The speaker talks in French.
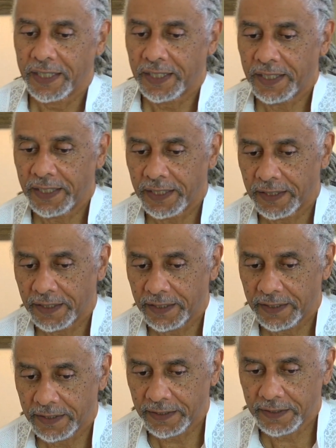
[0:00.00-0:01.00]
Et
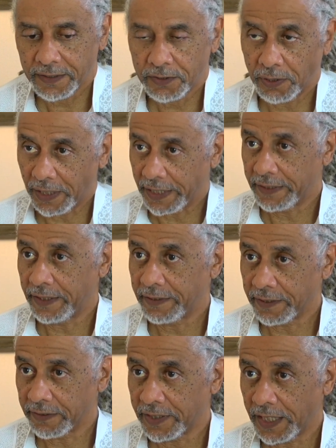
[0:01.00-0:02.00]
cela est
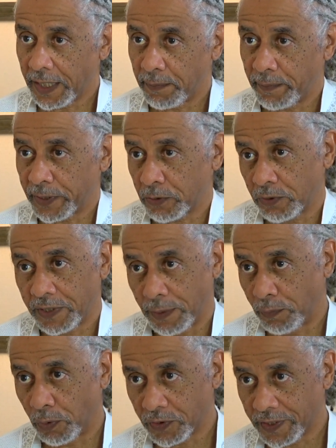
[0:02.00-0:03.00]
essentiel parce que c'est
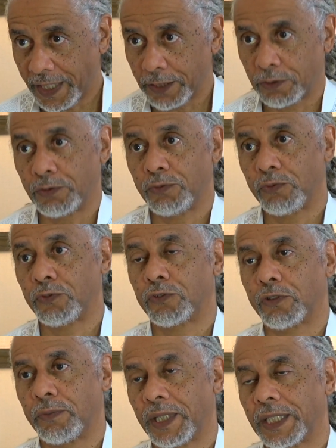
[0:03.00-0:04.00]
pour ça que nous
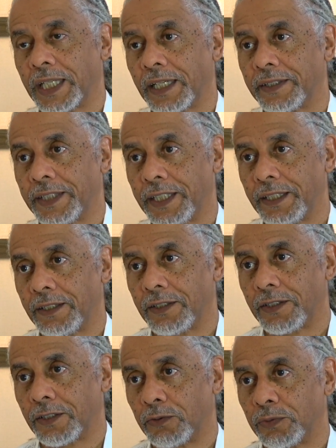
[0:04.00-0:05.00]
sommes incarnés
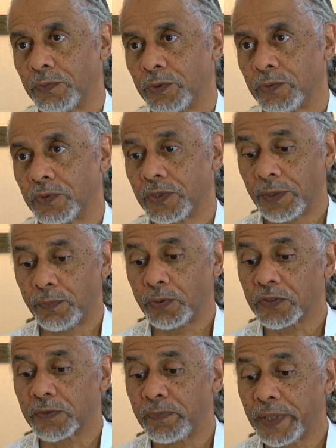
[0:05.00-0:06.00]
dans le monde. C'est pour
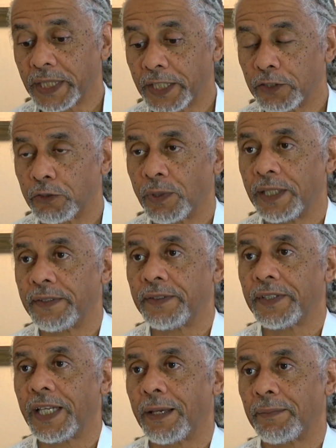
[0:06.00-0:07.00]

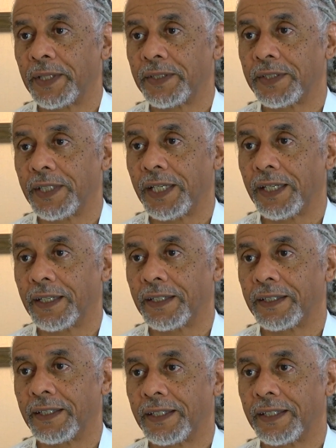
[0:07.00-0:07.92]
spiritualiser la matière. Mm.